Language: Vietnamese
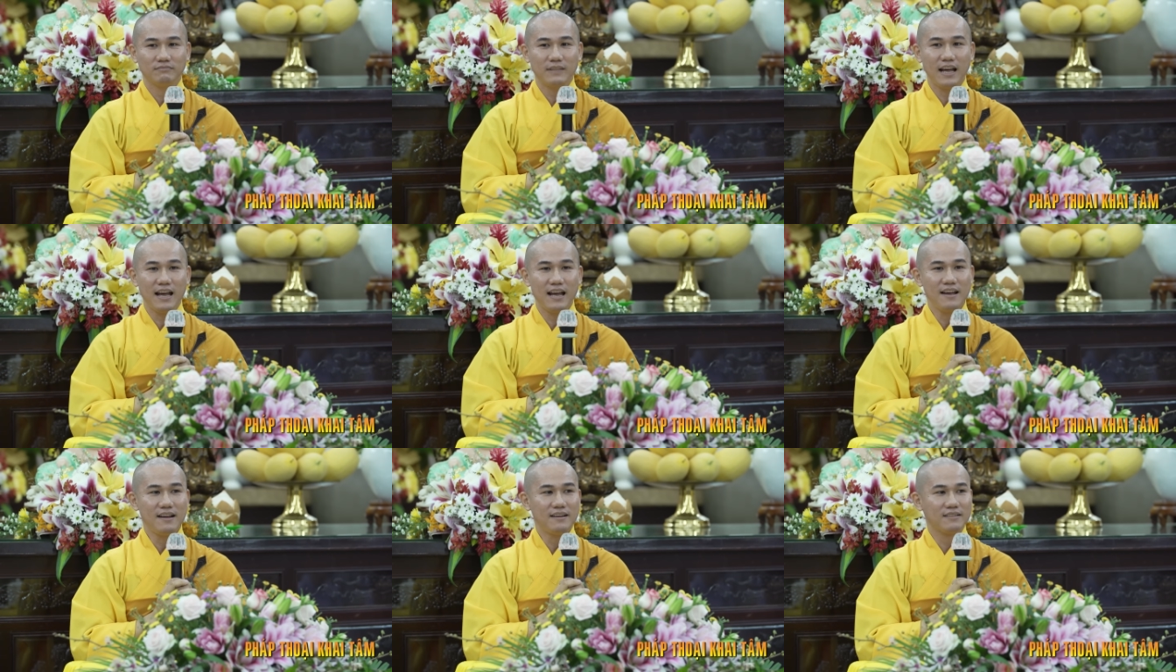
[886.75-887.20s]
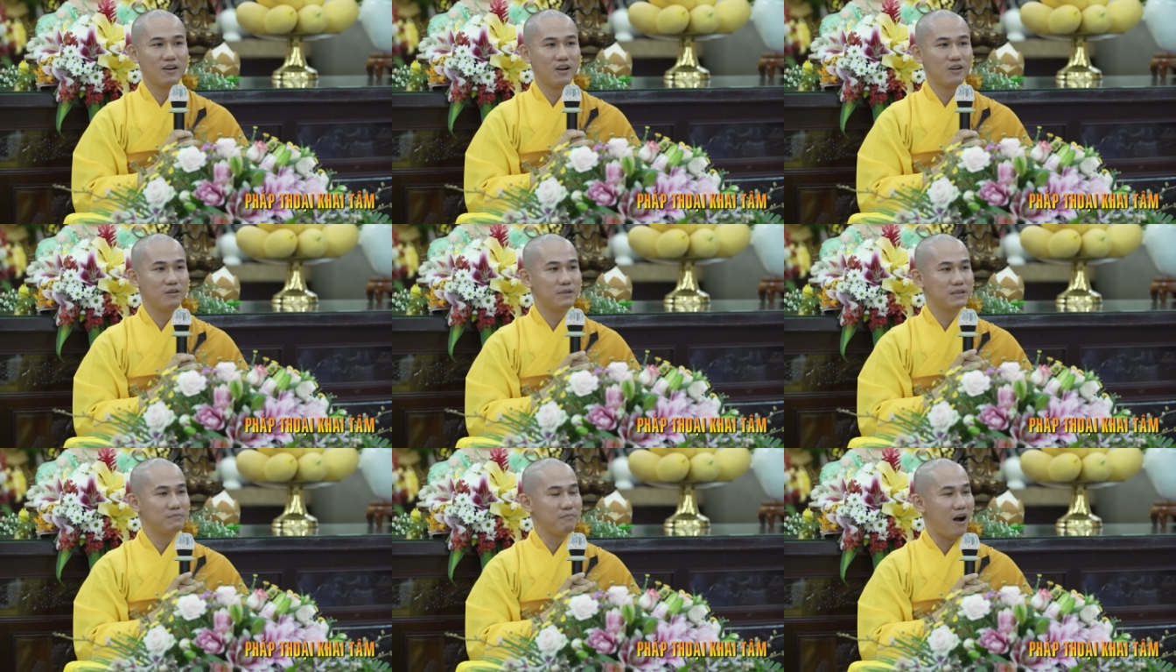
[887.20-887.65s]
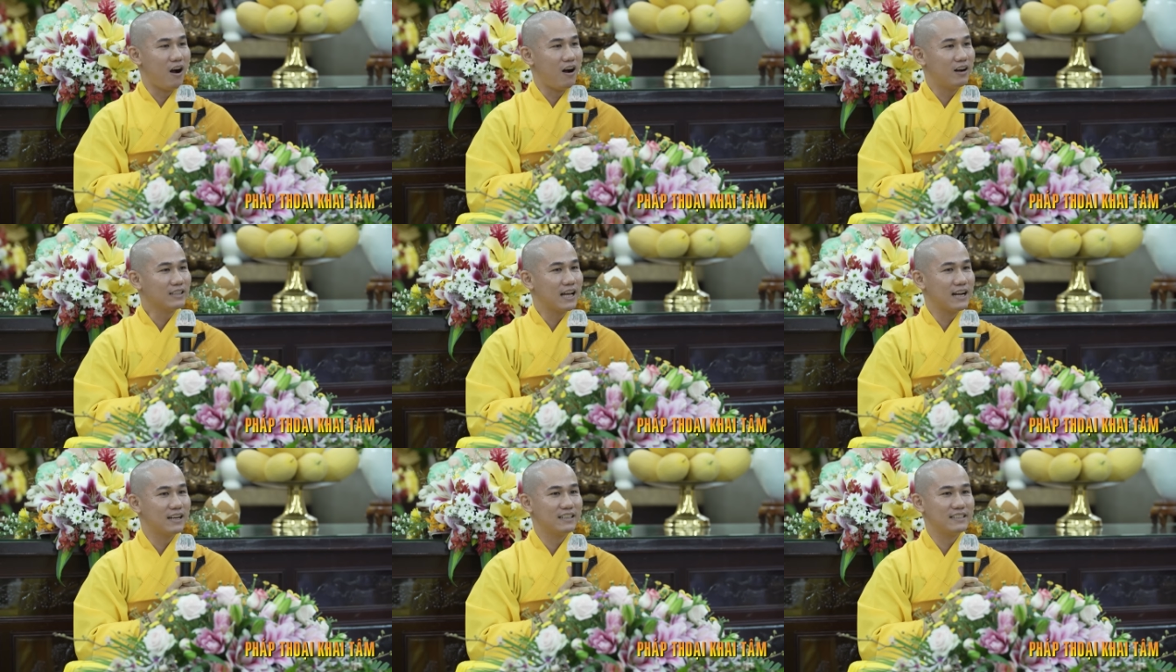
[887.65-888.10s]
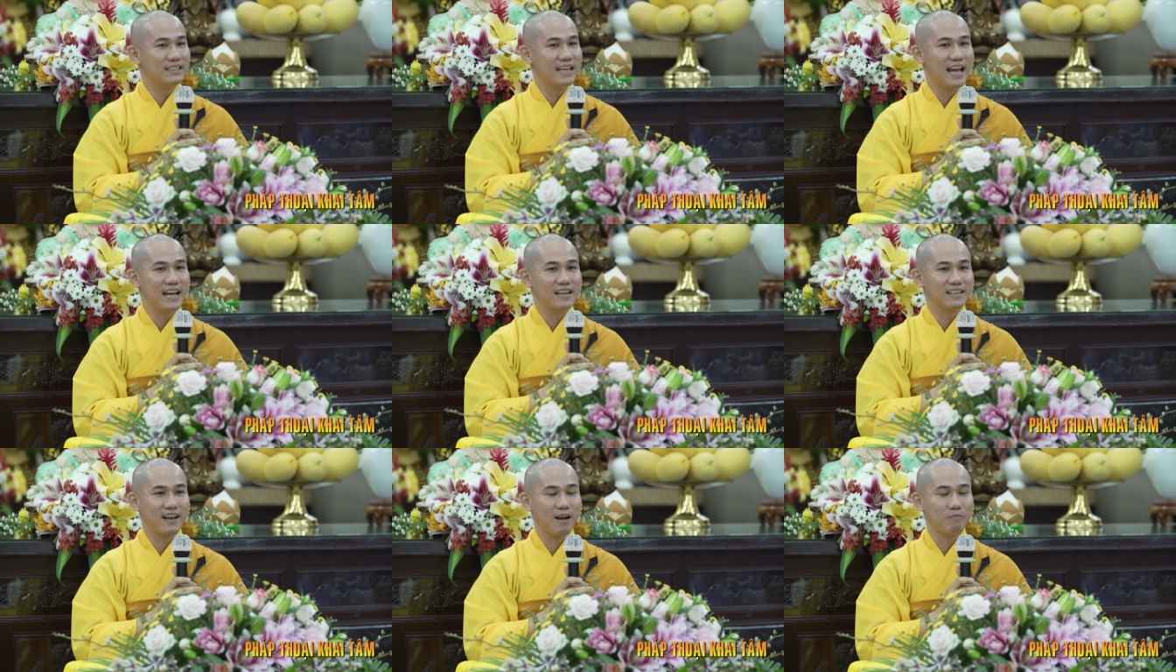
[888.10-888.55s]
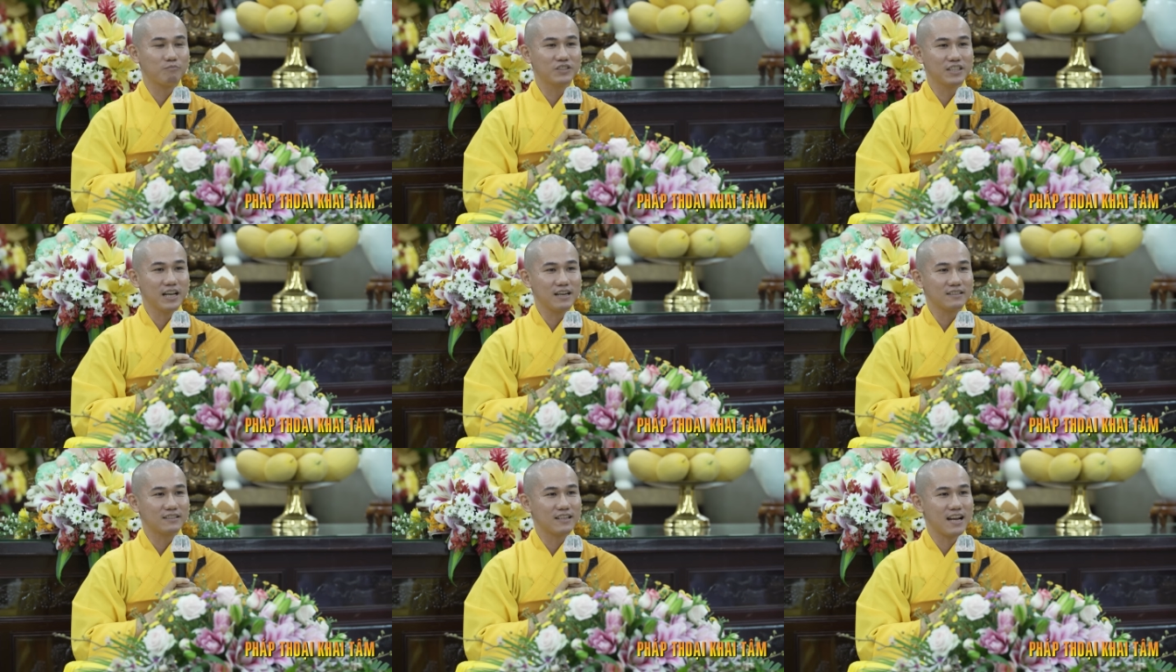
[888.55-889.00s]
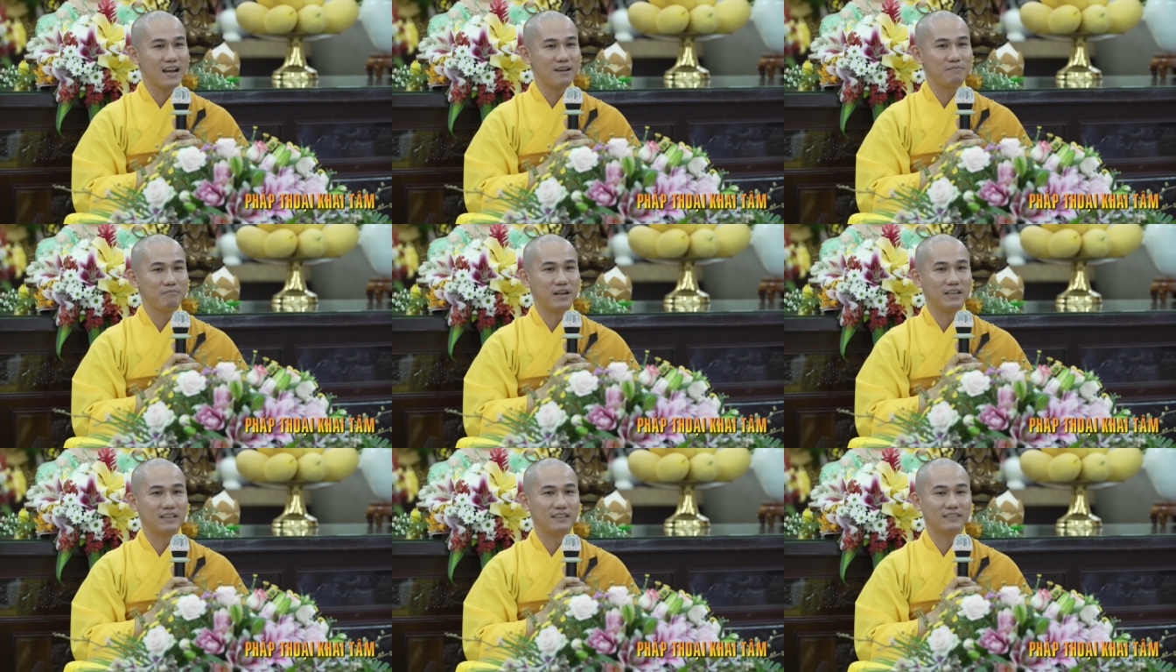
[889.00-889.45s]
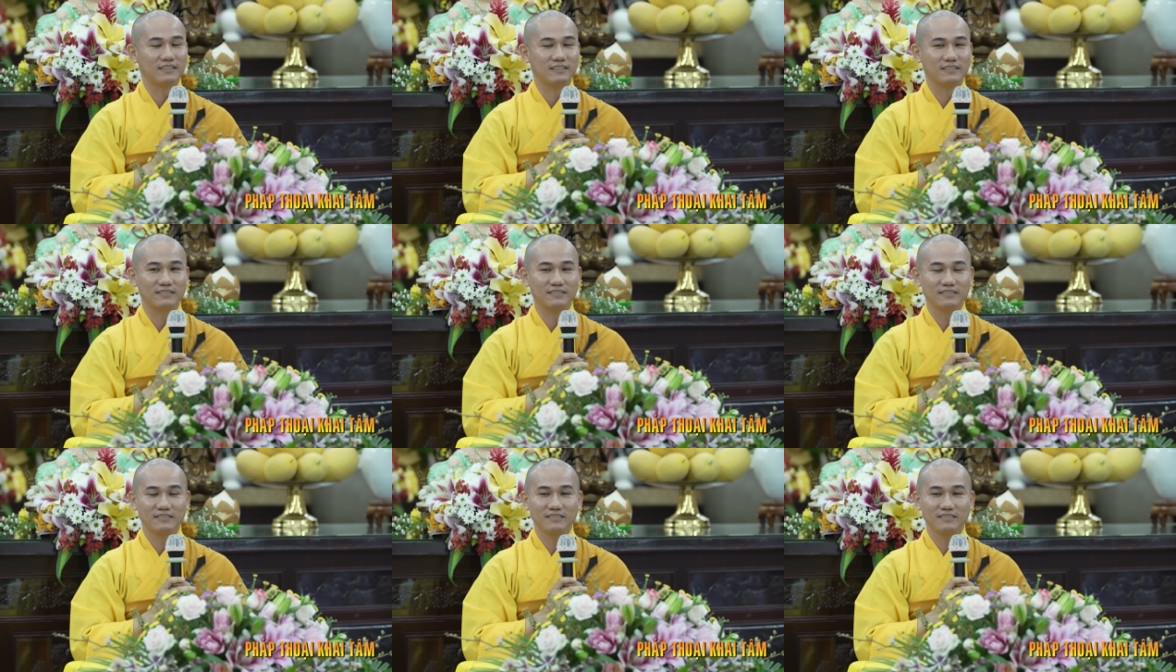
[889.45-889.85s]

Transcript: Thế rồi mình bỏ thời gian công sức ra, mình